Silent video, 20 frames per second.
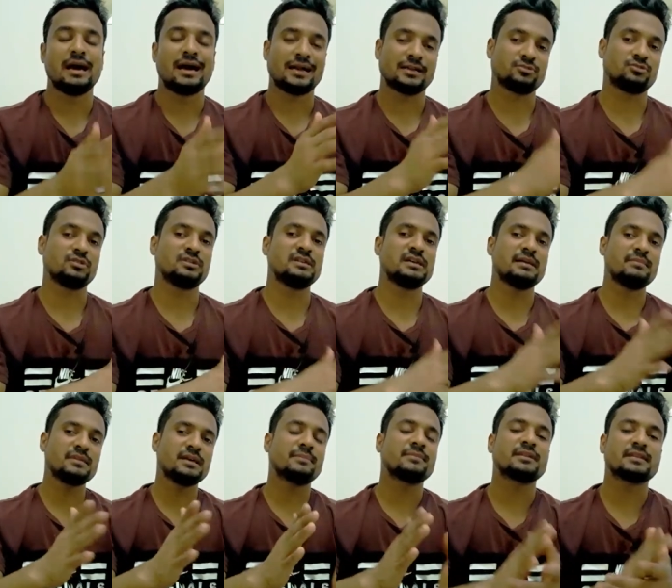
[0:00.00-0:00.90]
আর যদি
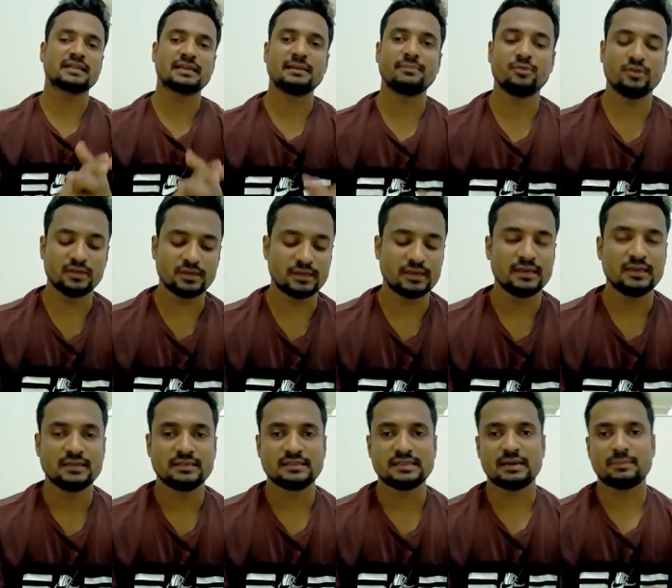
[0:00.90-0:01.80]
আমি আপনাদেরকে বলি
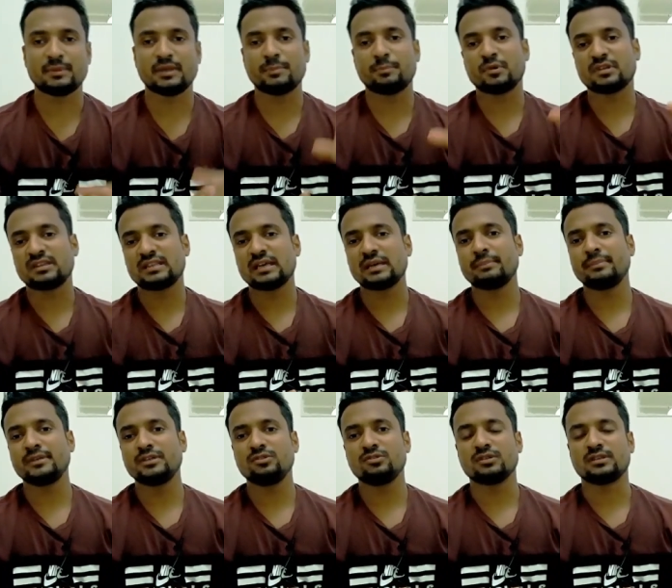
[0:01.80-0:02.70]
যে আপনার প্রত্যেক
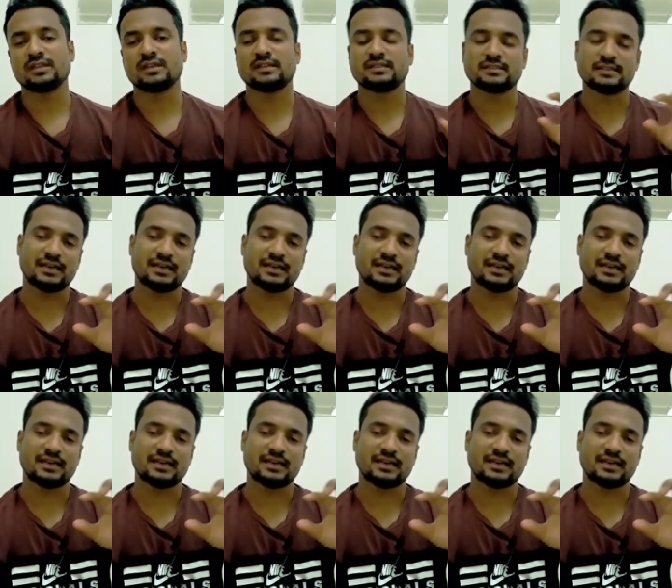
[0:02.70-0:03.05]
ভিডিওতে